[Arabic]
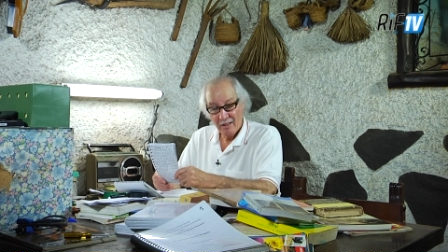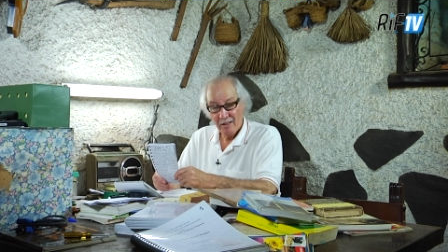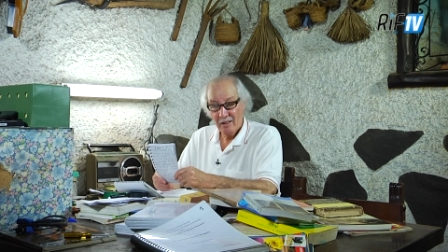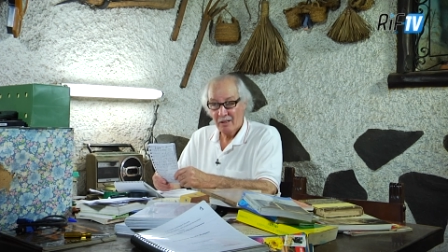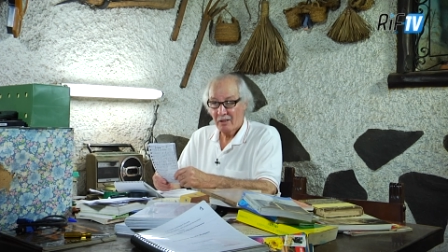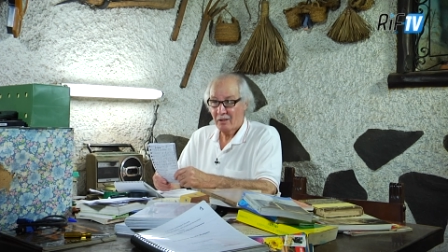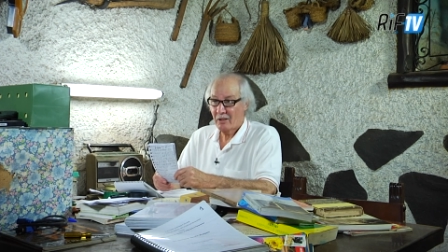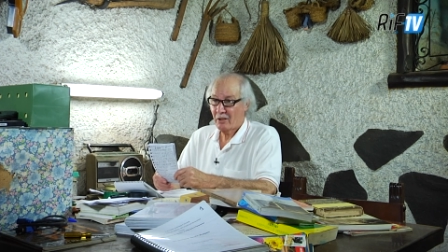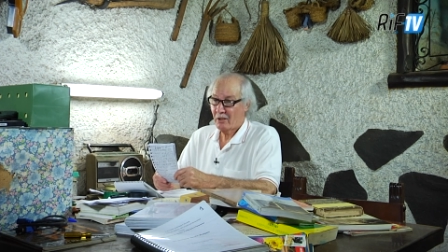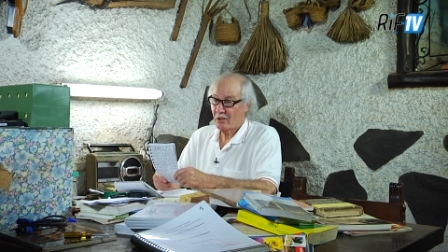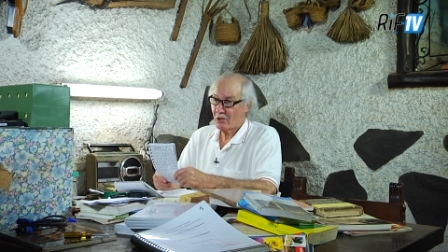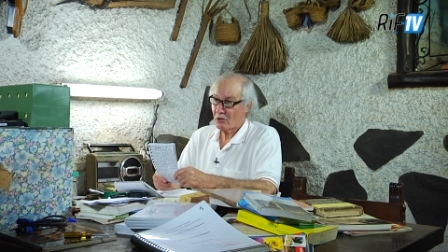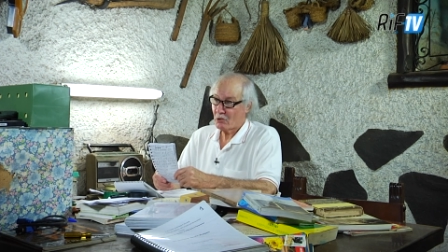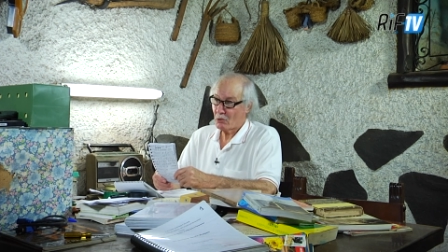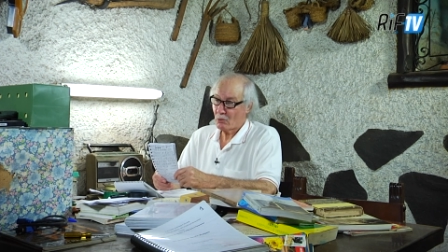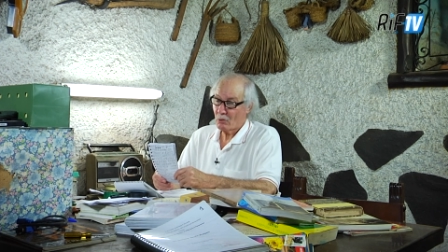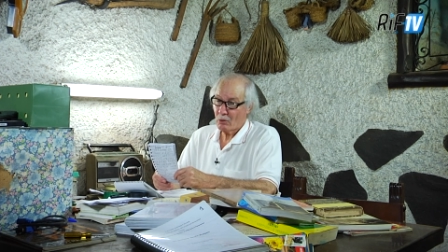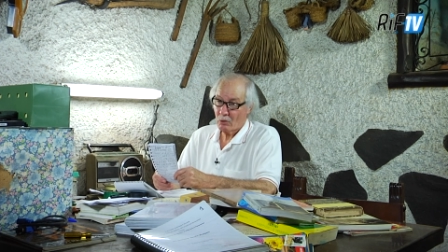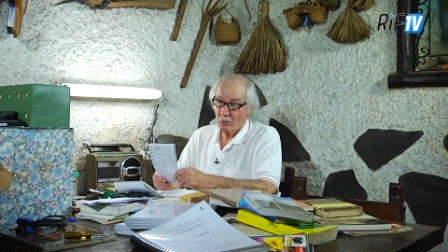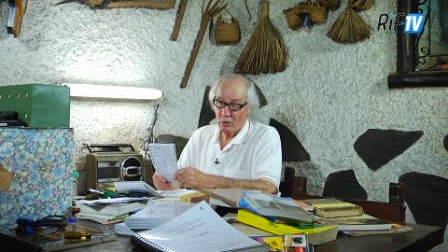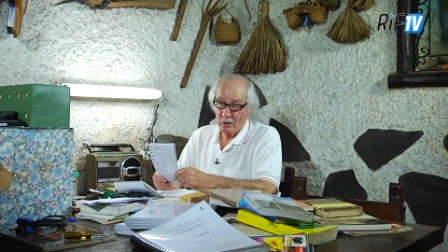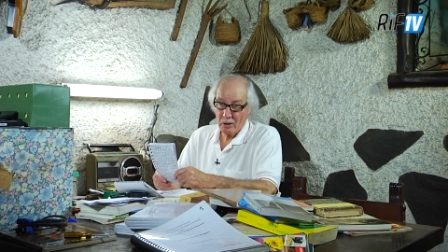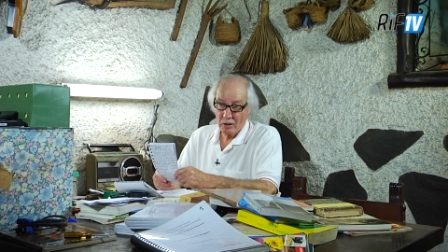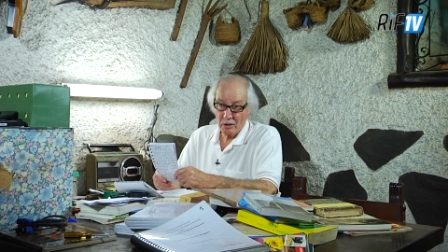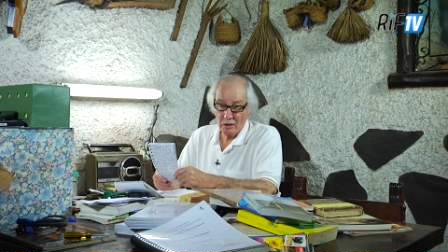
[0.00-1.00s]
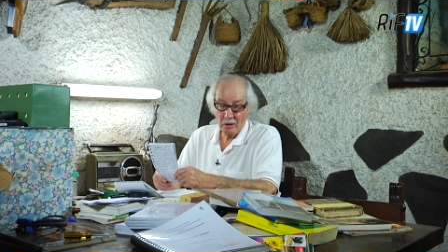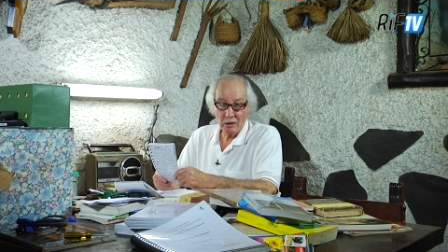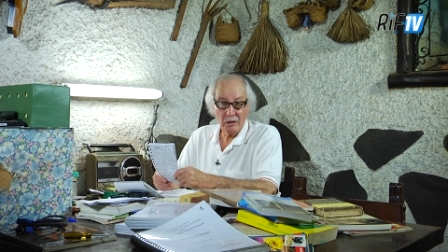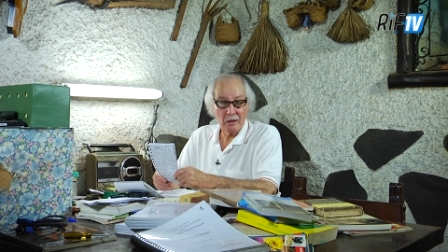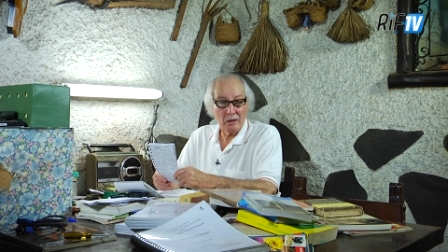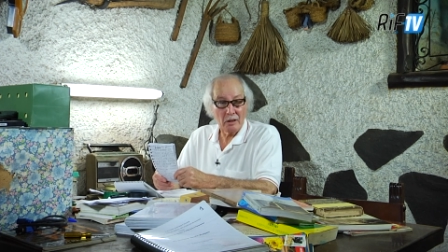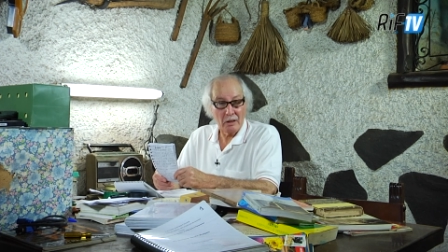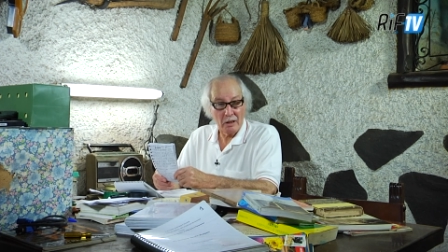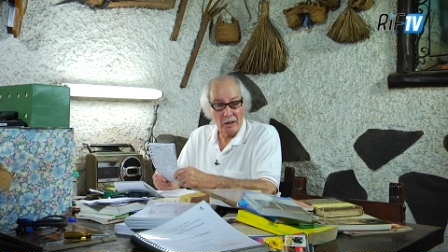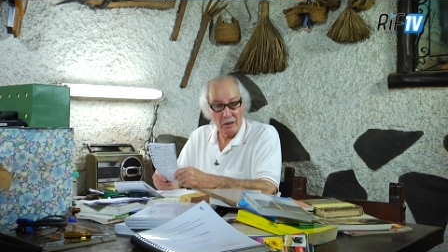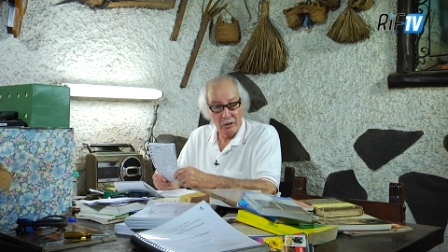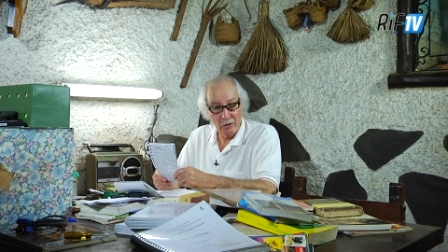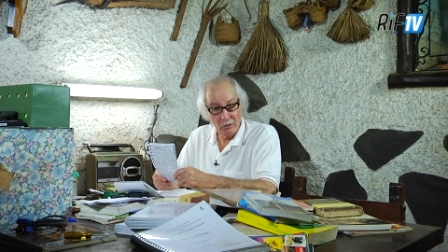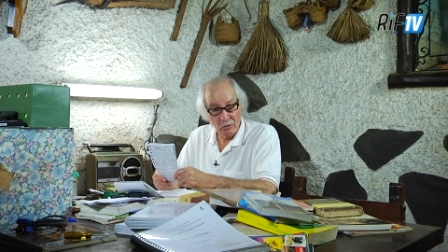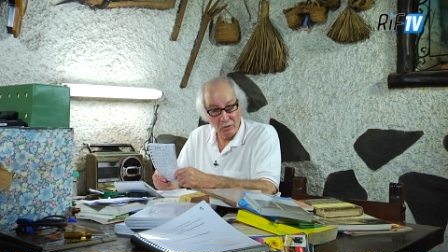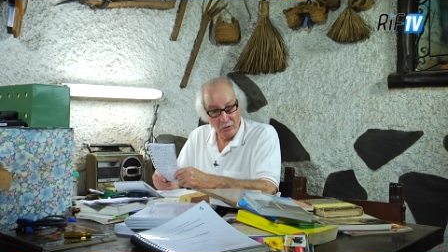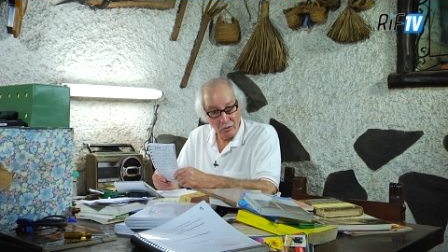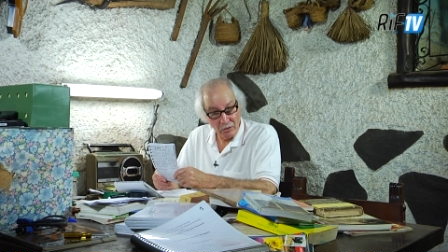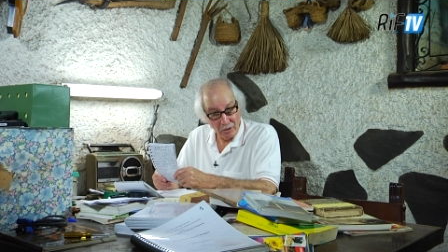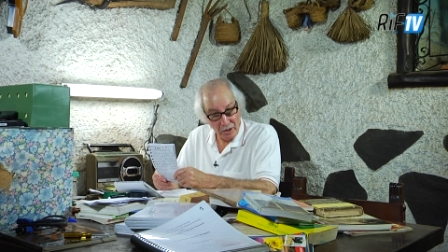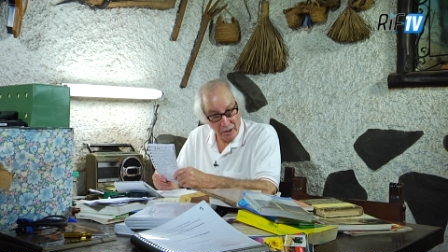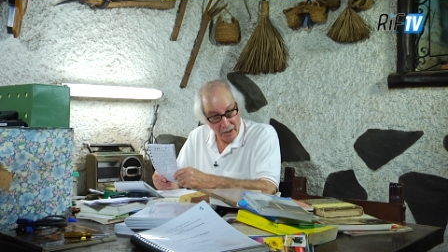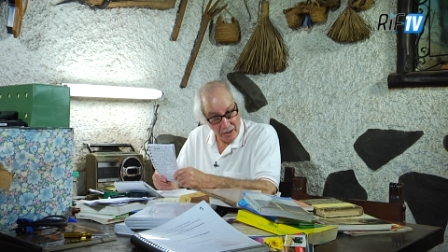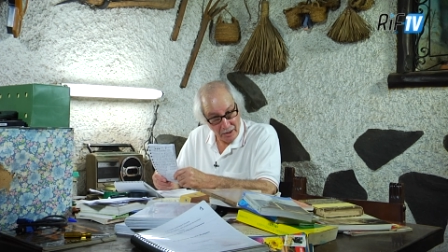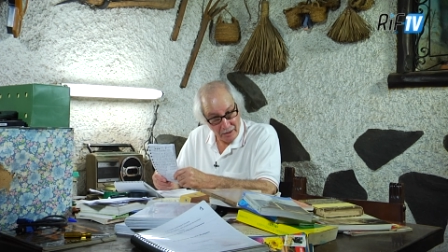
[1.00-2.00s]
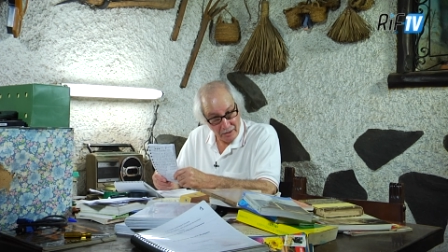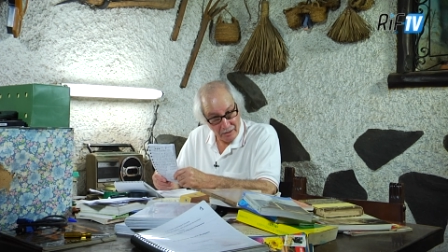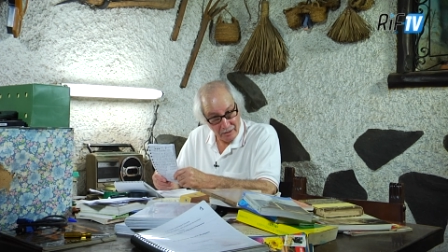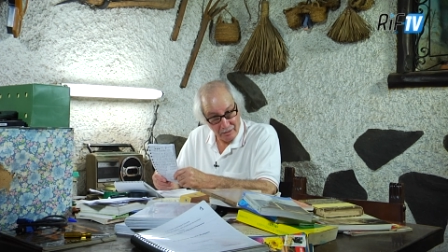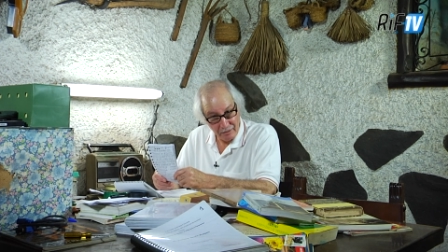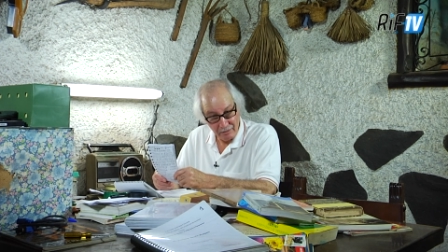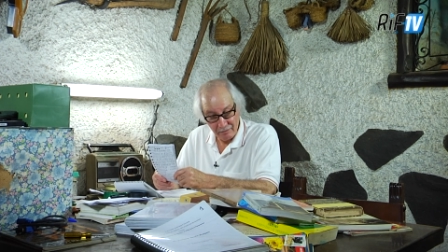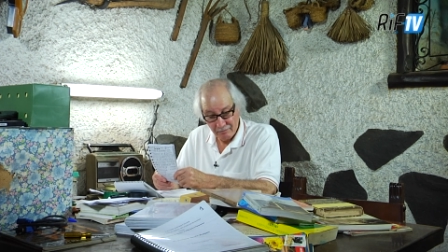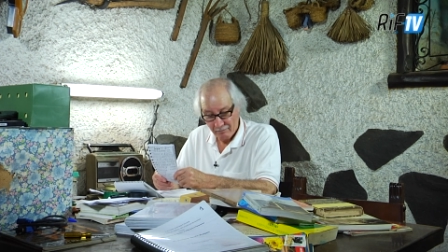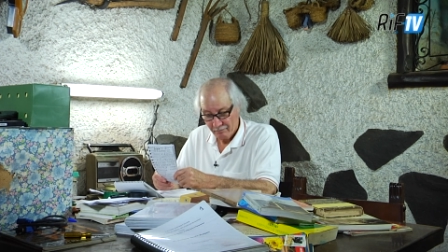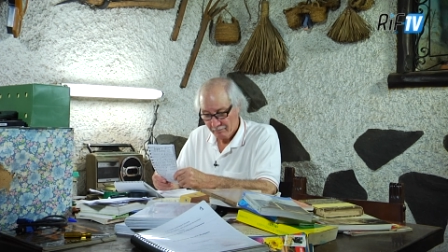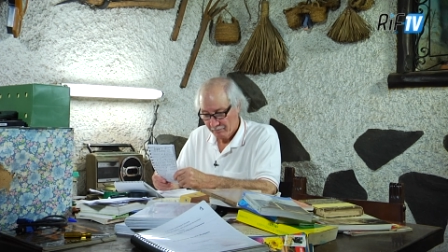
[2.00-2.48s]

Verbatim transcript: لأن نجم ورناني قايرو حنض